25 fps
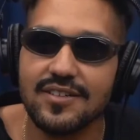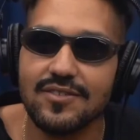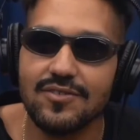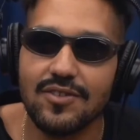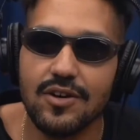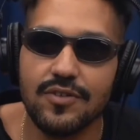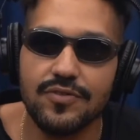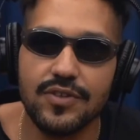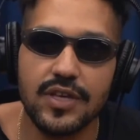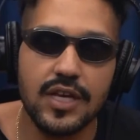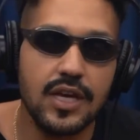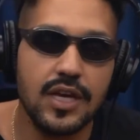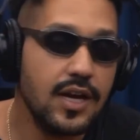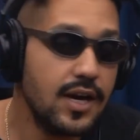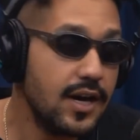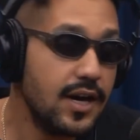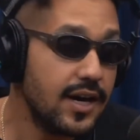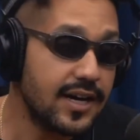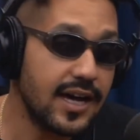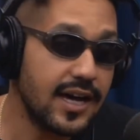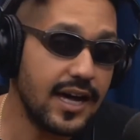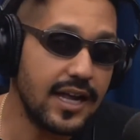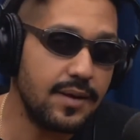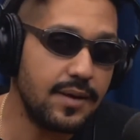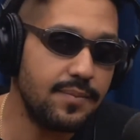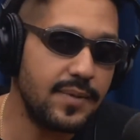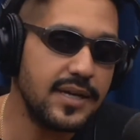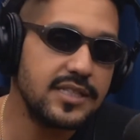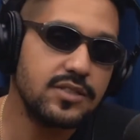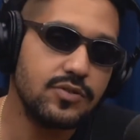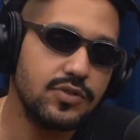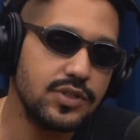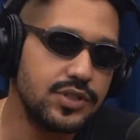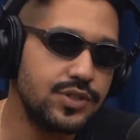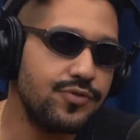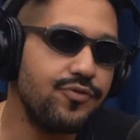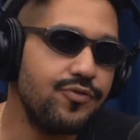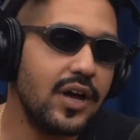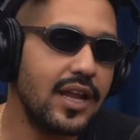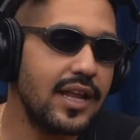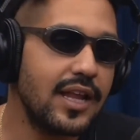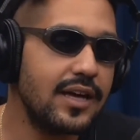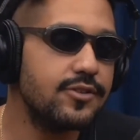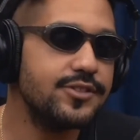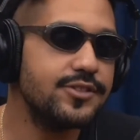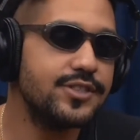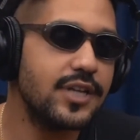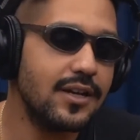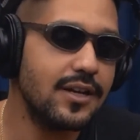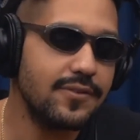Vou vir. Cara, mas eu vou te falar,
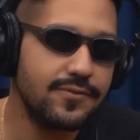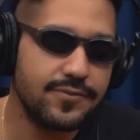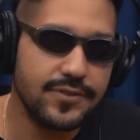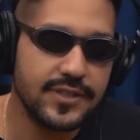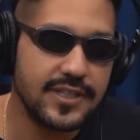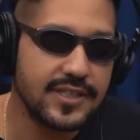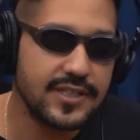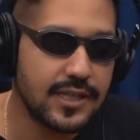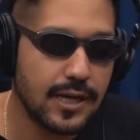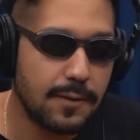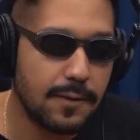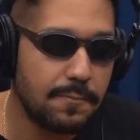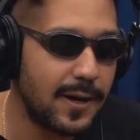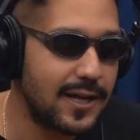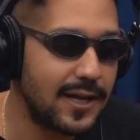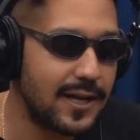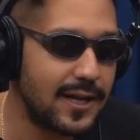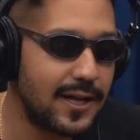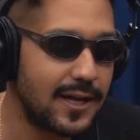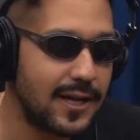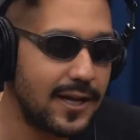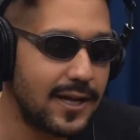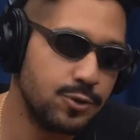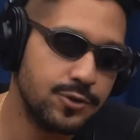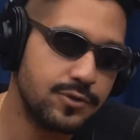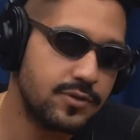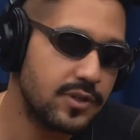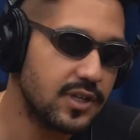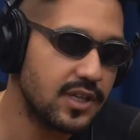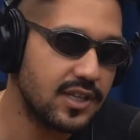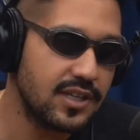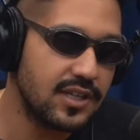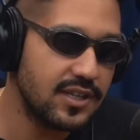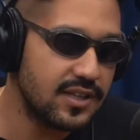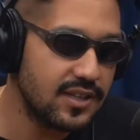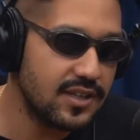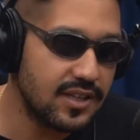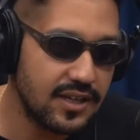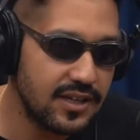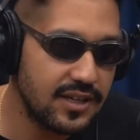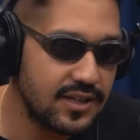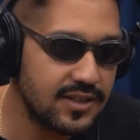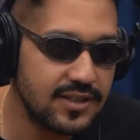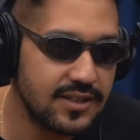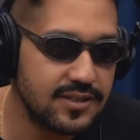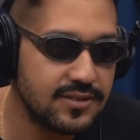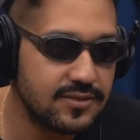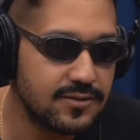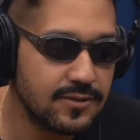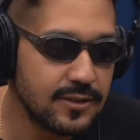eu já vinha trabalhar muito aqui, tá
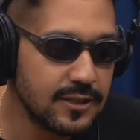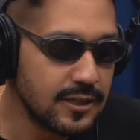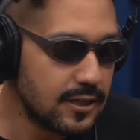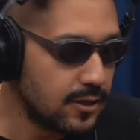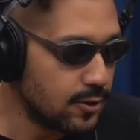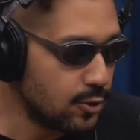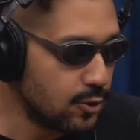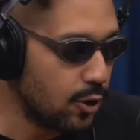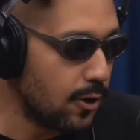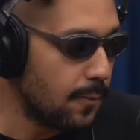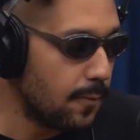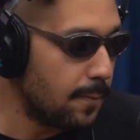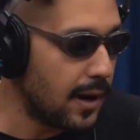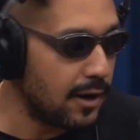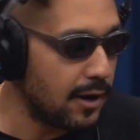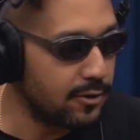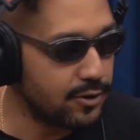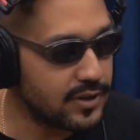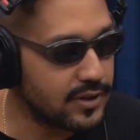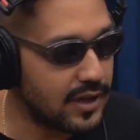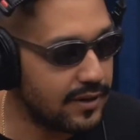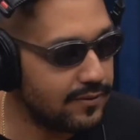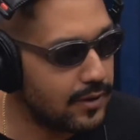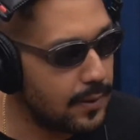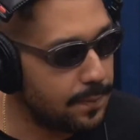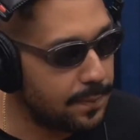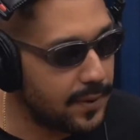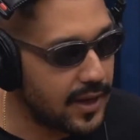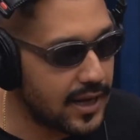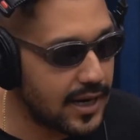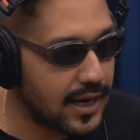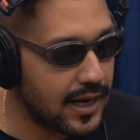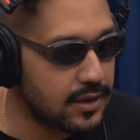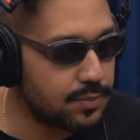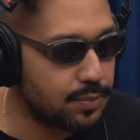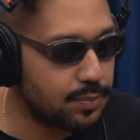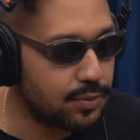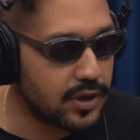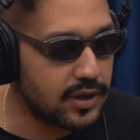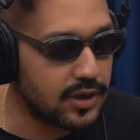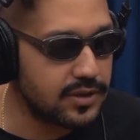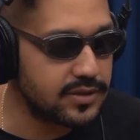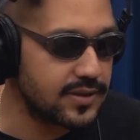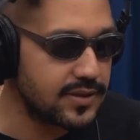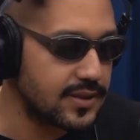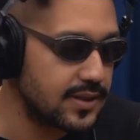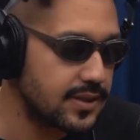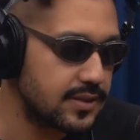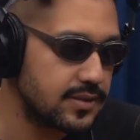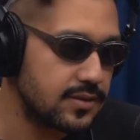ligado? Normal. Eu tava parado por causa
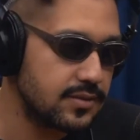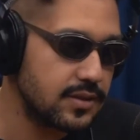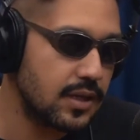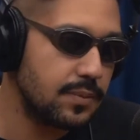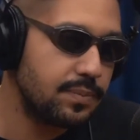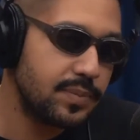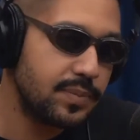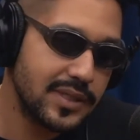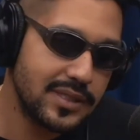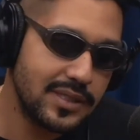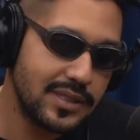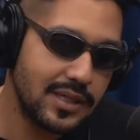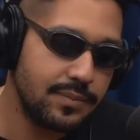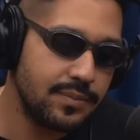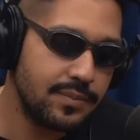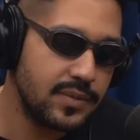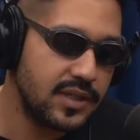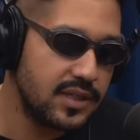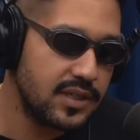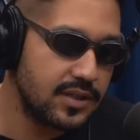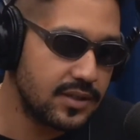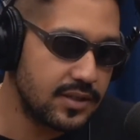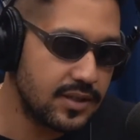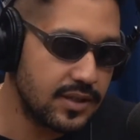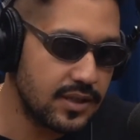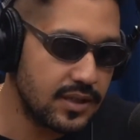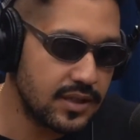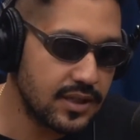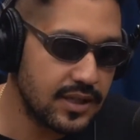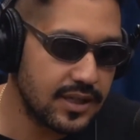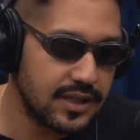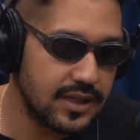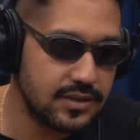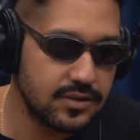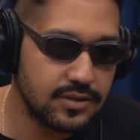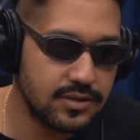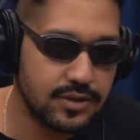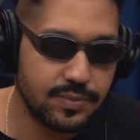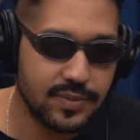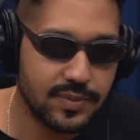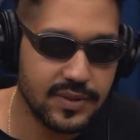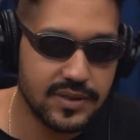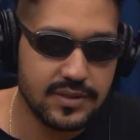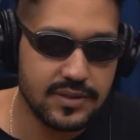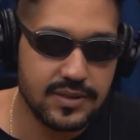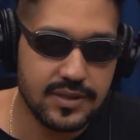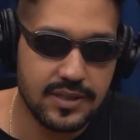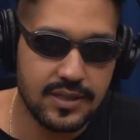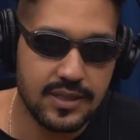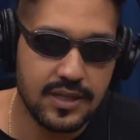da questão da pandemia, tá ligado? Tipo
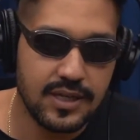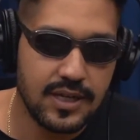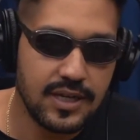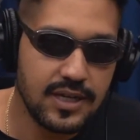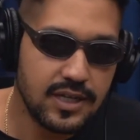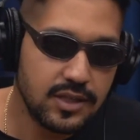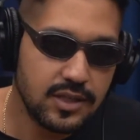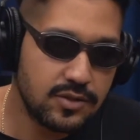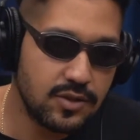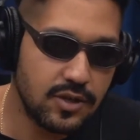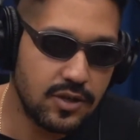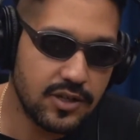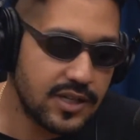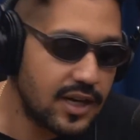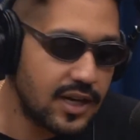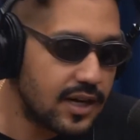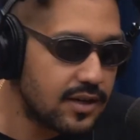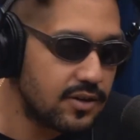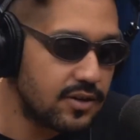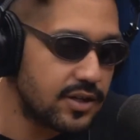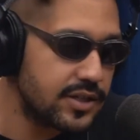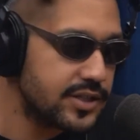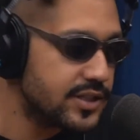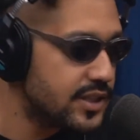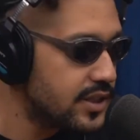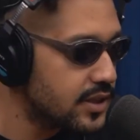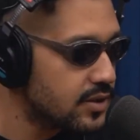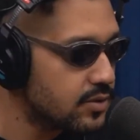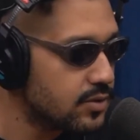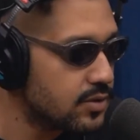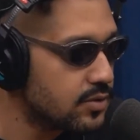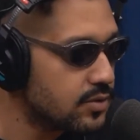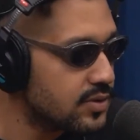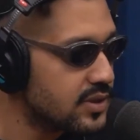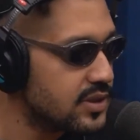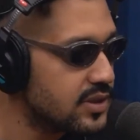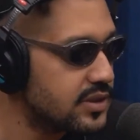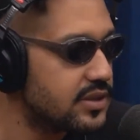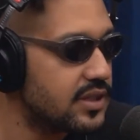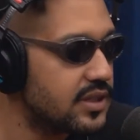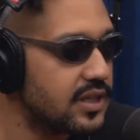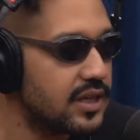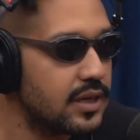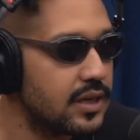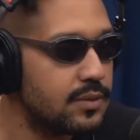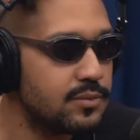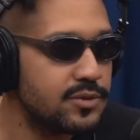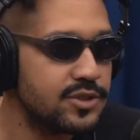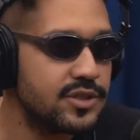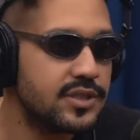assim. Só que agora chegou num
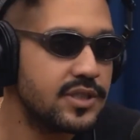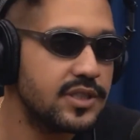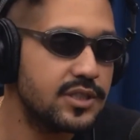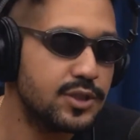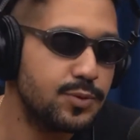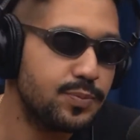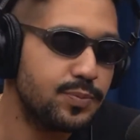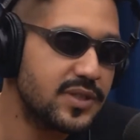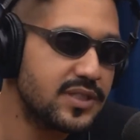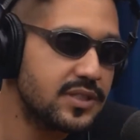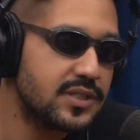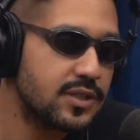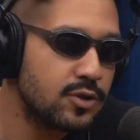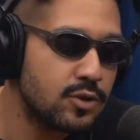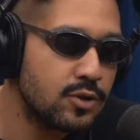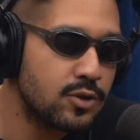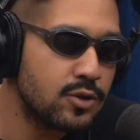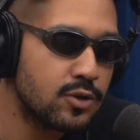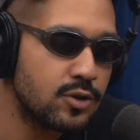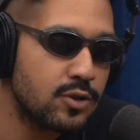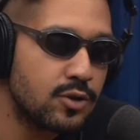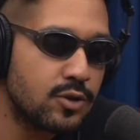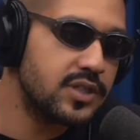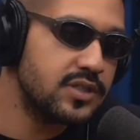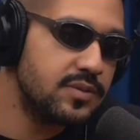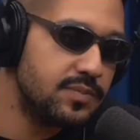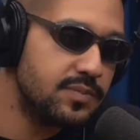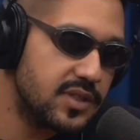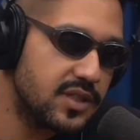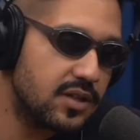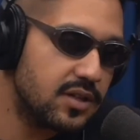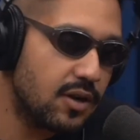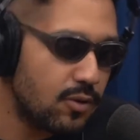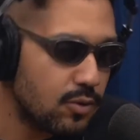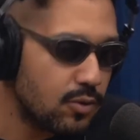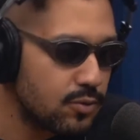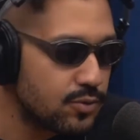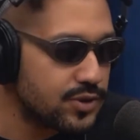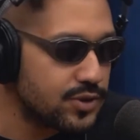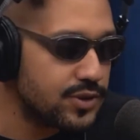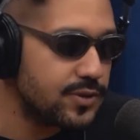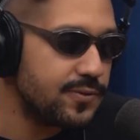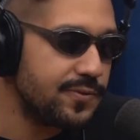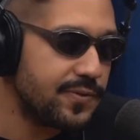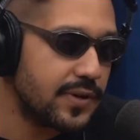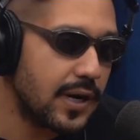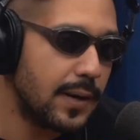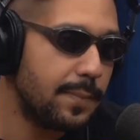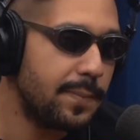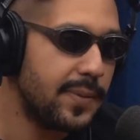extremo de que, tipo assim, eu não posso me dar o luxo de
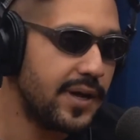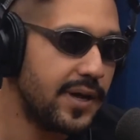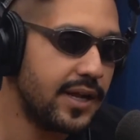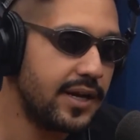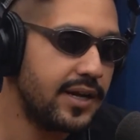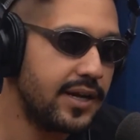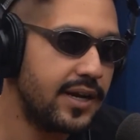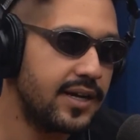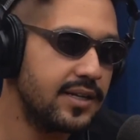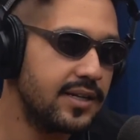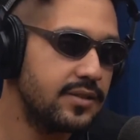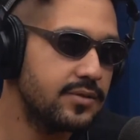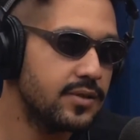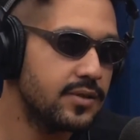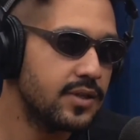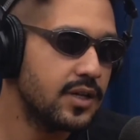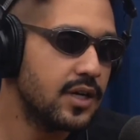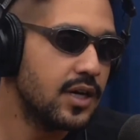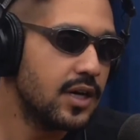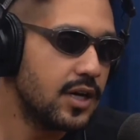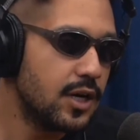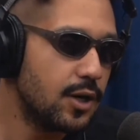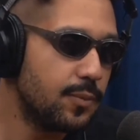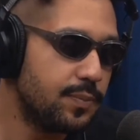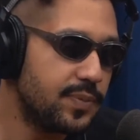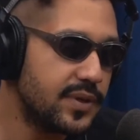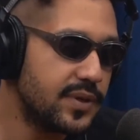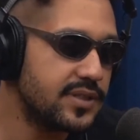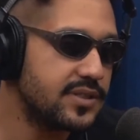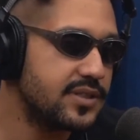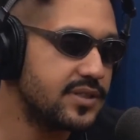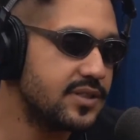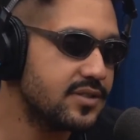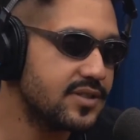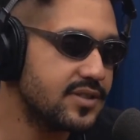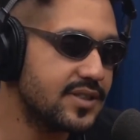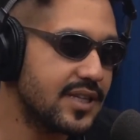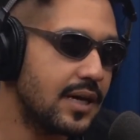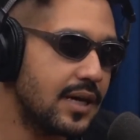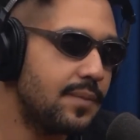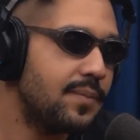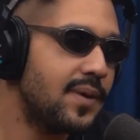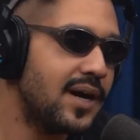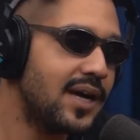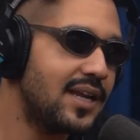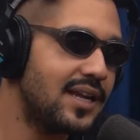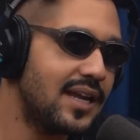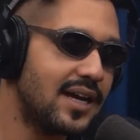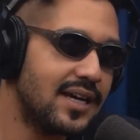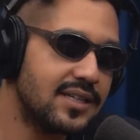ficar parado. Eu preciso
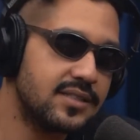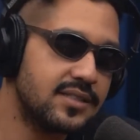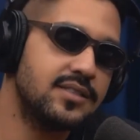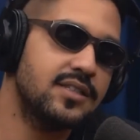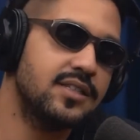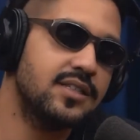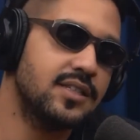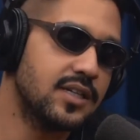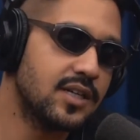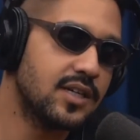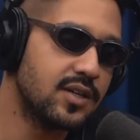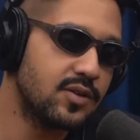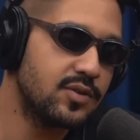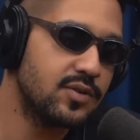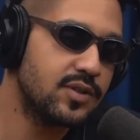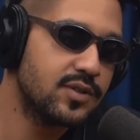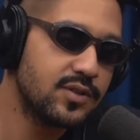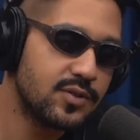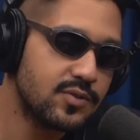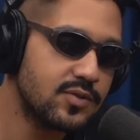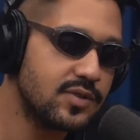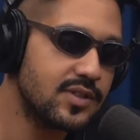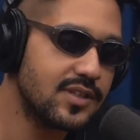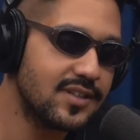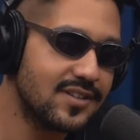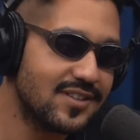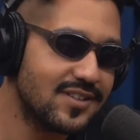trabalhar, senão eu não tenho